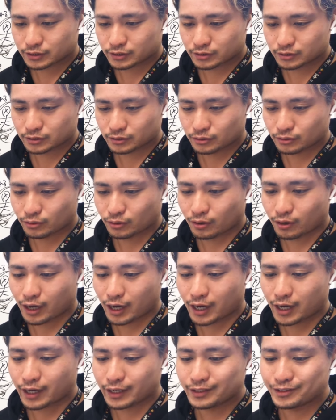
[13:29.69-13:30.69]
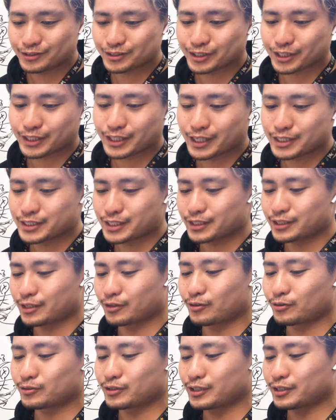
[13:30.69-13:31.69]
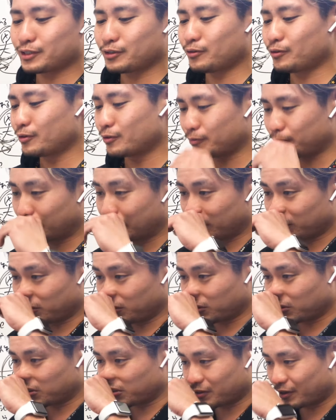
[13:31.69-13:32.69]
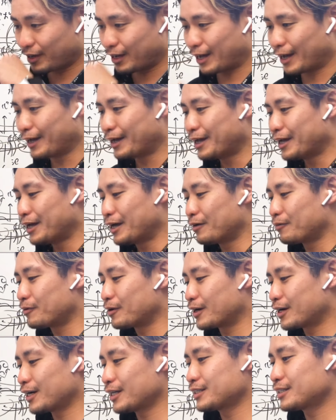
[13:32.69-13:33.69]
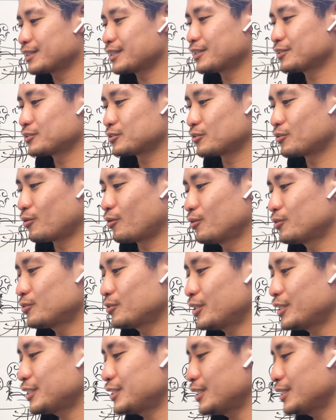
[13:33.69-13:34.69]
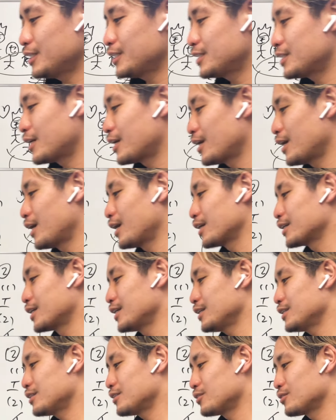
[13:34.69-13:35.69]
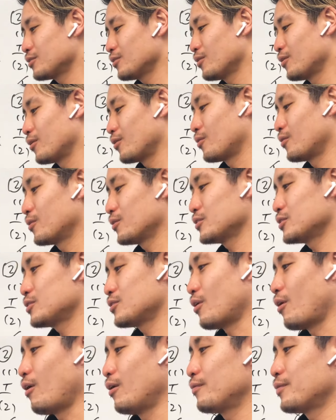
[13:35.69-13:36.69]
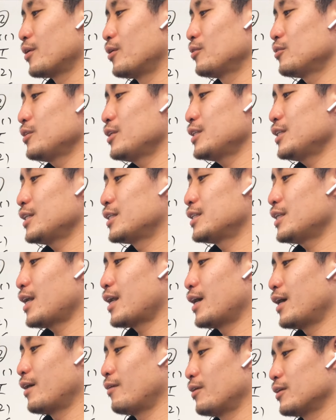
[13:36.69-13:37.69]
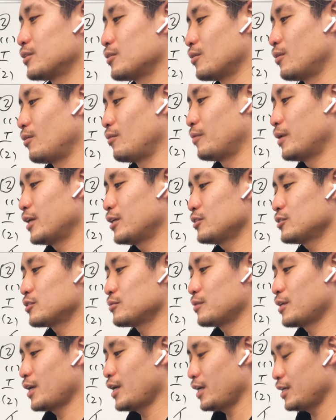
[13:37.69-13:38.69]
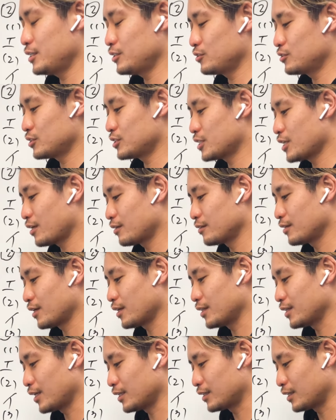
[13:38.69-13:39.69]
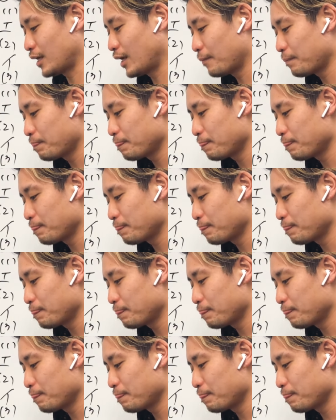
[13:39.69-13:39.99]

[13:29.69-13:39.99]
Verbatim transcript: すると、母、命が大事だったら遅れてこい。お前の心は分かっているぞ。遅れてきたら、きっと殺すと。で、遅れてきたらええわと。お前の罪永遠に許してやるからなって。